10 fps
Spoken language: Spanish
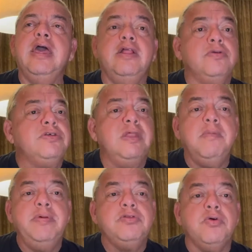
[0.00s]
Entonces, de
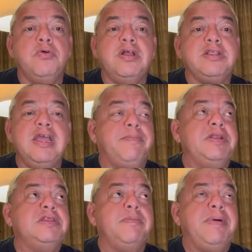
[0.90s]
momento que una estrella
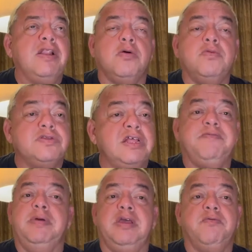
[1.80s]
principal como
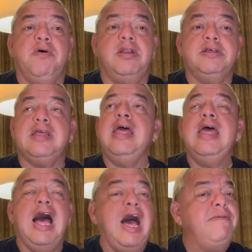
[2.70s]
Seth freaking Rollins
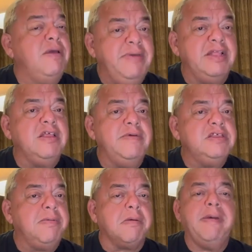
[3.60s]
hable bien de
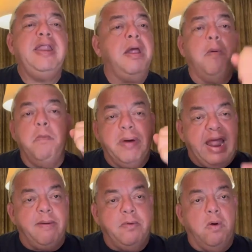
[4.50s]
Vince McMahon,
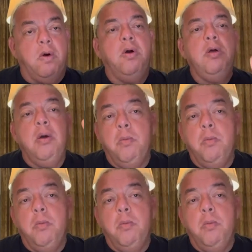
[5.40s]
bravo,